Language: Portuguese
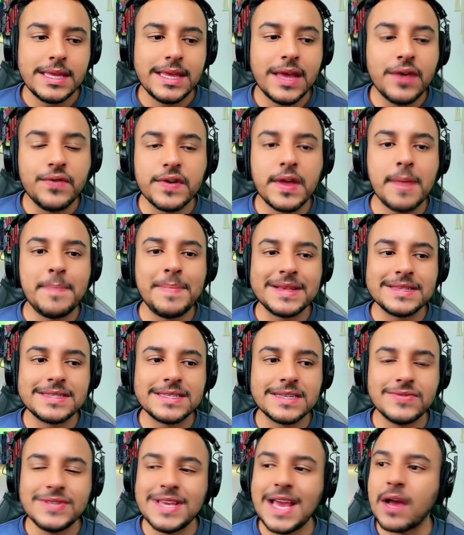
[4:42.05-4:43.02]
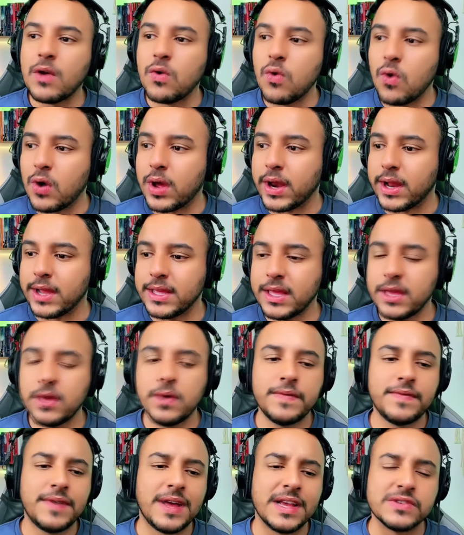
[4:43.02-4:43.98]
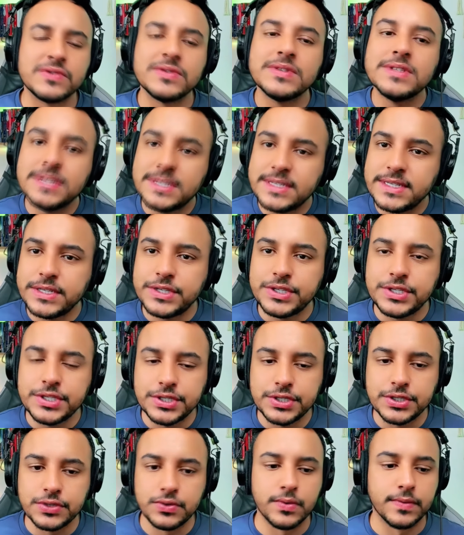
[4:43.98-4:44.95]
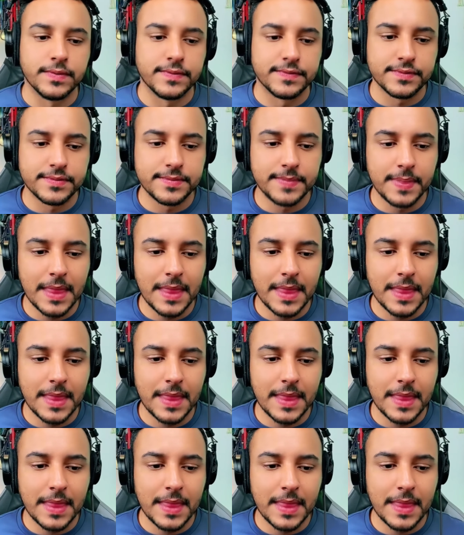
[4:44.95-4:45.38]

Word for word: E aí eu fiquei pensando, e agora? O que, que eu faço? Desistir de novo.